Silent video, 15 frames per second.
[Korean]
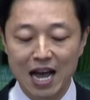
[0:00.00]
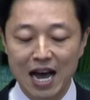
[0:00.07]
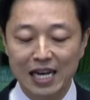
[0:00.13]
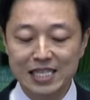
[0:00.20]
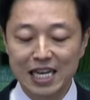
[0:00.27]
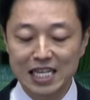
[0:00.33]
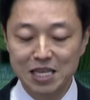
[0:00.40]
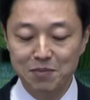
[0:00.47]

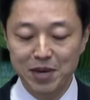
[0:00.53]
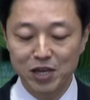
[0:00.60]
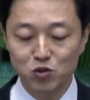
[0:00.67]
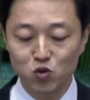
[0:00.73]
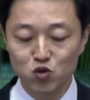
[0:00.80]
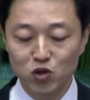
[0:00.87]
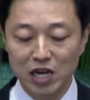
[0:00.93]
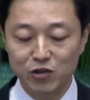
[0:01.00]
하나님의
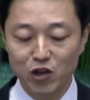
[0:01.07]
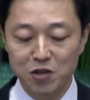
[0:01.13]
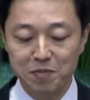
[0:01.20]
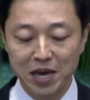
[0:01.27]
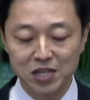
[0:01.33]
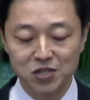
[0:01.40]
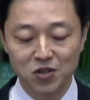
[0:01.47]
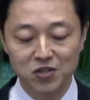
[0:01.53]
소유가 된
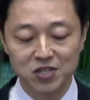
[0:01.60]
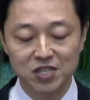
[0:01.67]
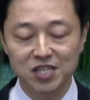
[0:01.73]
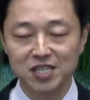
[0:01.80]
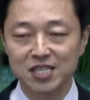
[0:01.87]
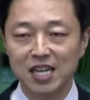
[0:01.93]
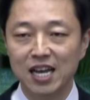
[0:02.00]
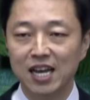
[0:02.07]

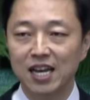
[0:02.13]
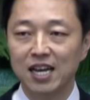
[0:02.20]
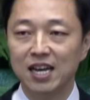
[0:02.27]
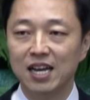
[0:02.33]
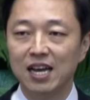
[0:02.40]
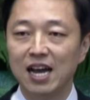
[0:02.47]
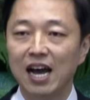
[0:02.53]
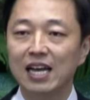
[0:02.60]
백성들은
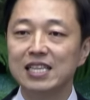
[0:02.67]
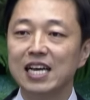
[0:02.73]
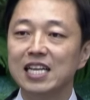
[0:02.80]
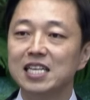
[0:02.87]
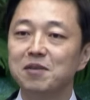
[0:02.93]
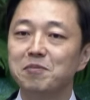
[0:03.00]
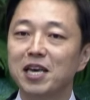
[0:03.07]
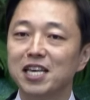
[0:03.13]

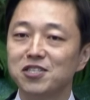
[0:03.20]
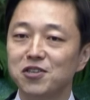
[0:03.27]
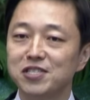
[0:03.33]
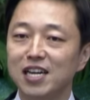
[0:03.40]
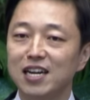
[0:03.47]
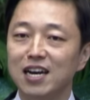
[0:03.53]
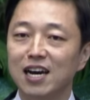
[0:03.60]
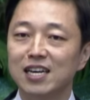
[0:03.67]
하나님께서
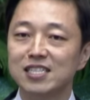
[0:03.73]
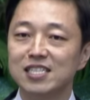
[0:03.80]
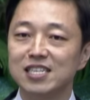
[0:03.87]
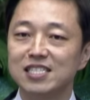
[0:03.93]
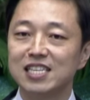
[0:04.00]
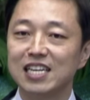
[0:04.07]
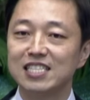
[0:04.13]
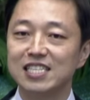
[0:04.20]
사랑하시는
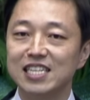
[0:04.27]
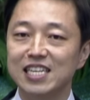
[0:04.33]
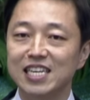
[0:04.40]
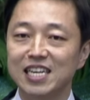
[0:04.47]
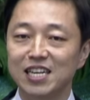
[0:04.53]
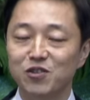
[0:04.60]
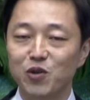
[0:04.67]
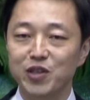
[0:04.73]

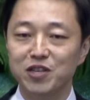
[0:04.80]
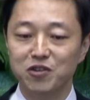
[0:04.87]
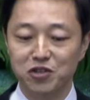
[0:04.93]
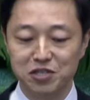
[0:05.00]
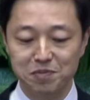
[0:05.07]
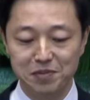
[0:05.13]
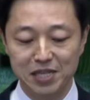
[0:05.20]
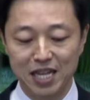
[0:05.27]
자들이 되는
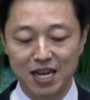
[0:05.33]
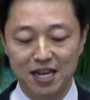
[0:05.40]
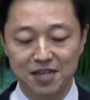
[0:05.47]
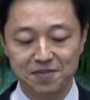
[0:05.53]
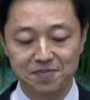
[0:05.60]
것입니다.